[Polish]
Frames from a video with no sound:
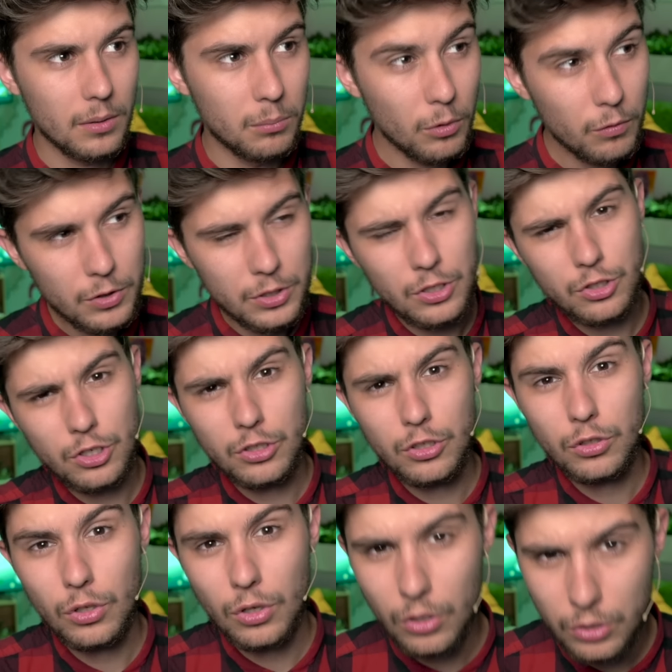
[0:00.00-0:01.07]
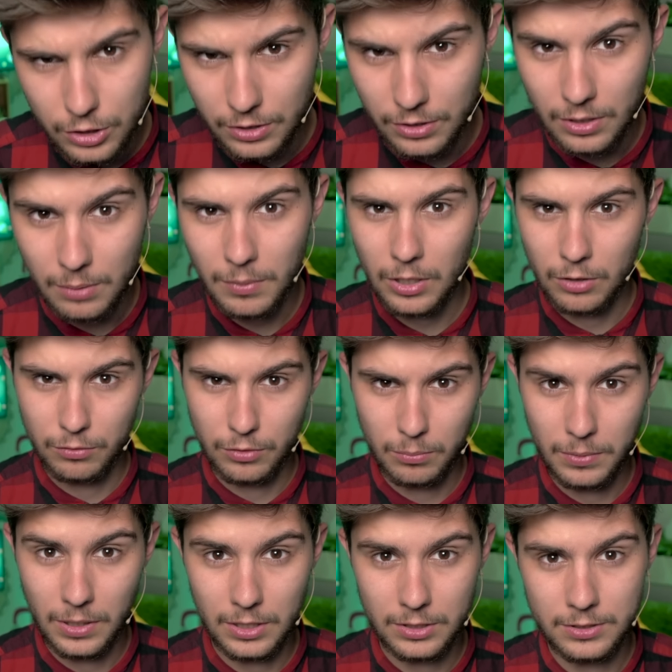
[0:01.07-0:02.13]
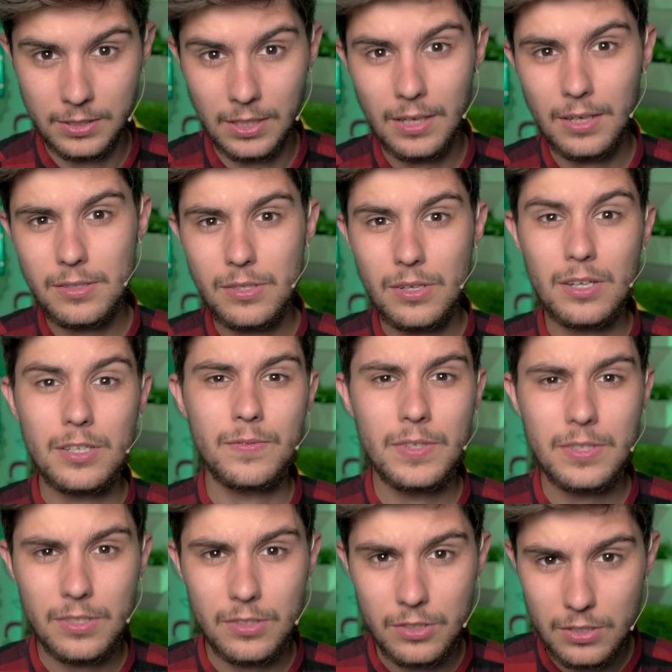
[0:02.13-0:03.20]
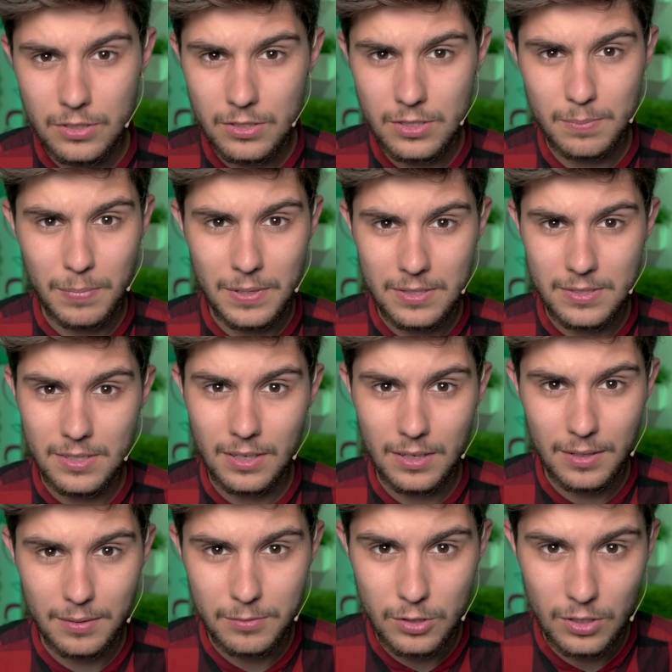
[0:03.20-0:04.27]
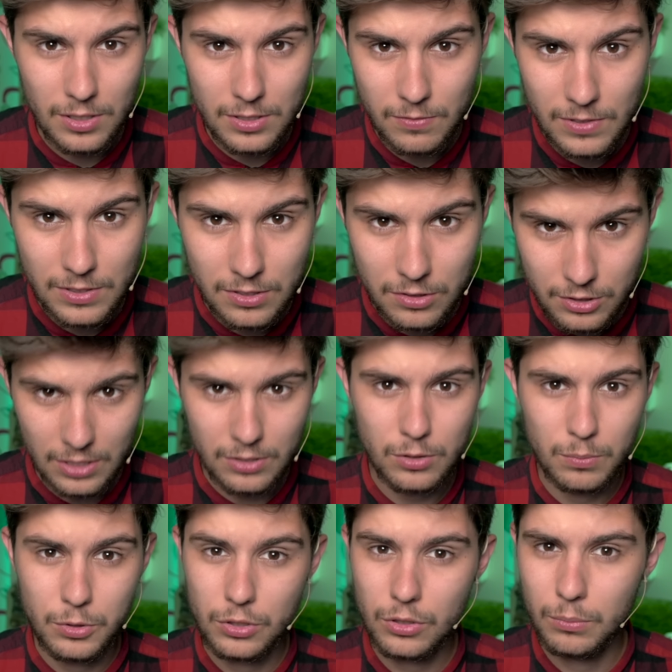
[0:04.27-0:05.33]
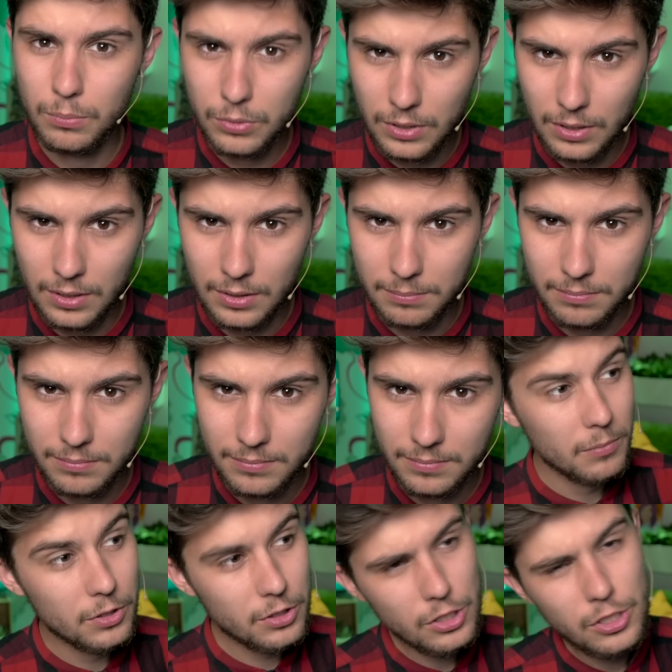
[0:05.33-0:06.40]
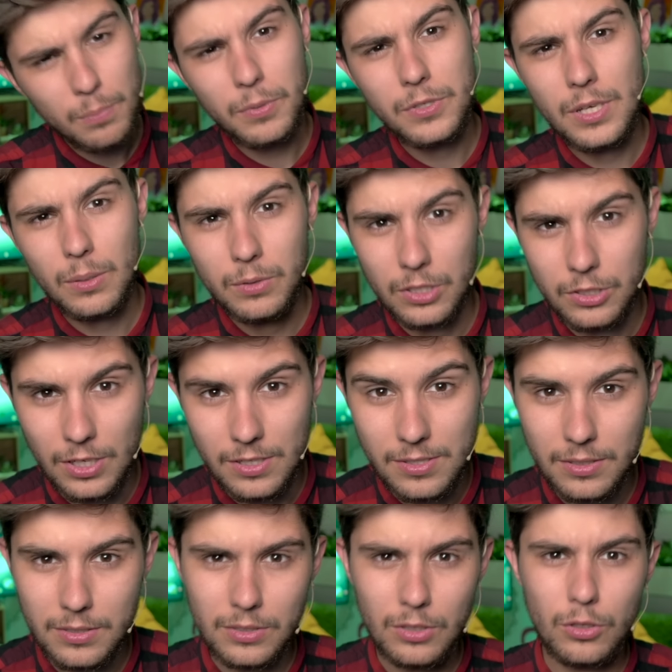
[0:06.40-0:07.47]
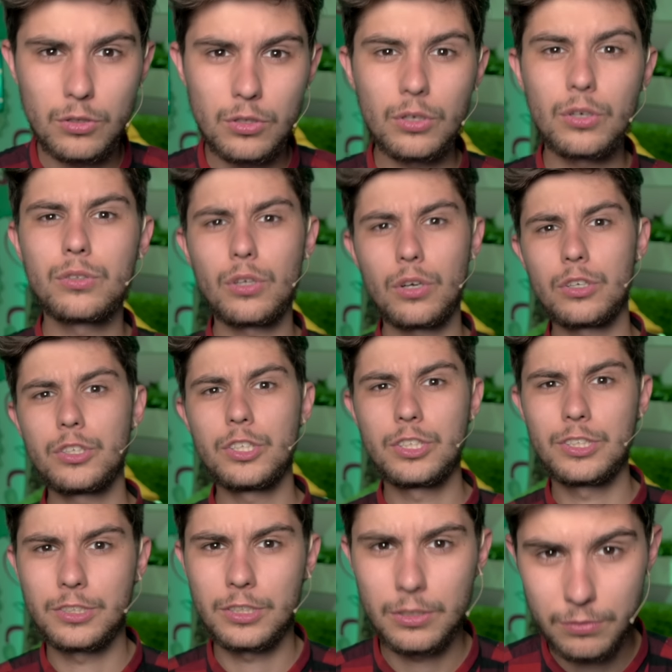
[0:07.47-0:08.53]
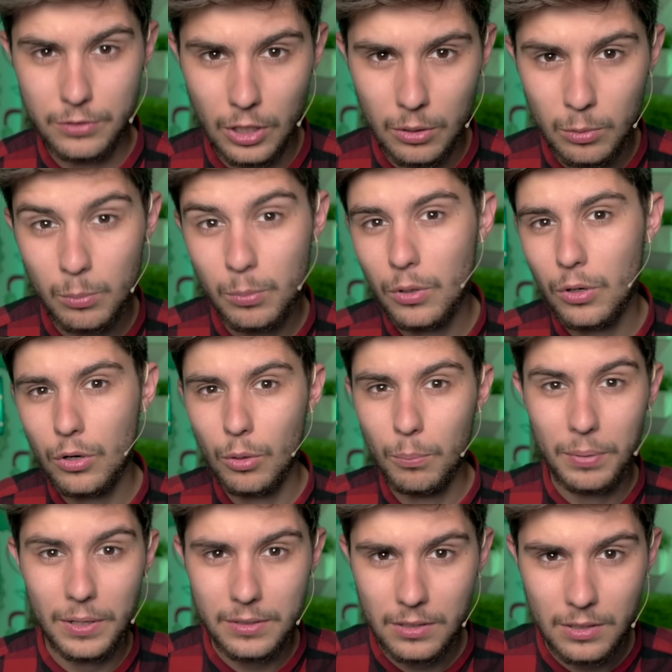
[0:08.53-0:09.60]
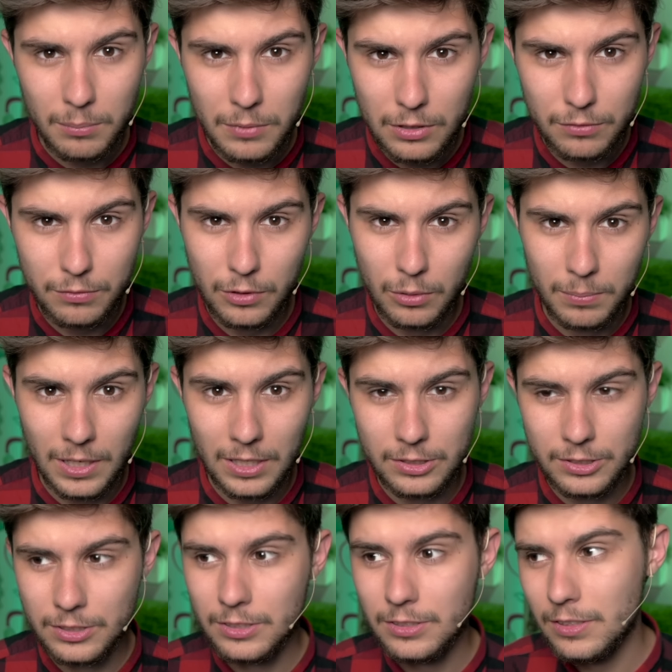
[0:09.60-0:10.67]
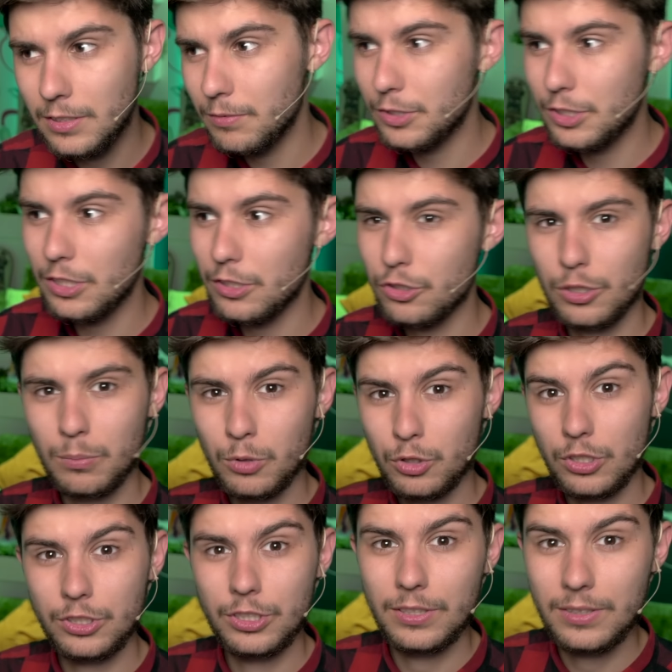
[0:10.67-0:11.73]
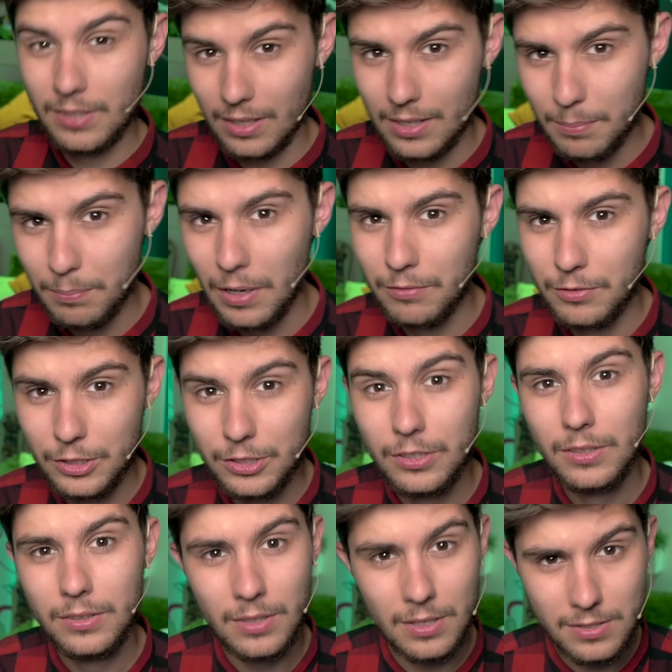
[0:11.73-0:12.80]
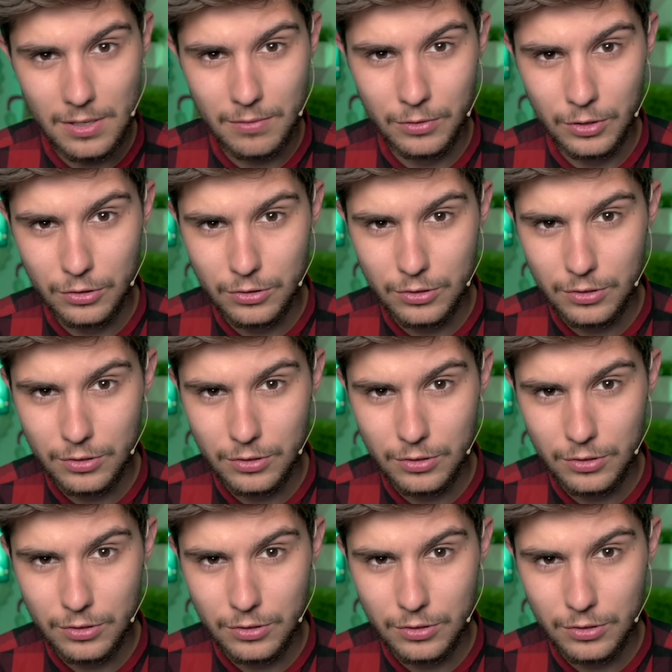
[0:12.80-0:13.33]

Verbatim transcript: Mówi się, że to dorośli nie mają wyobraźni, a coraz więcej dzieci spędza coraz więcej czasu przed komputerem. Gdzie się podziały te czasy, kiedy to tylko dorośli siedzieli w domu, bo kompletnie nie mieli wyobraźni i nie wiedzieli, że można się tak bawić na zewnątrz?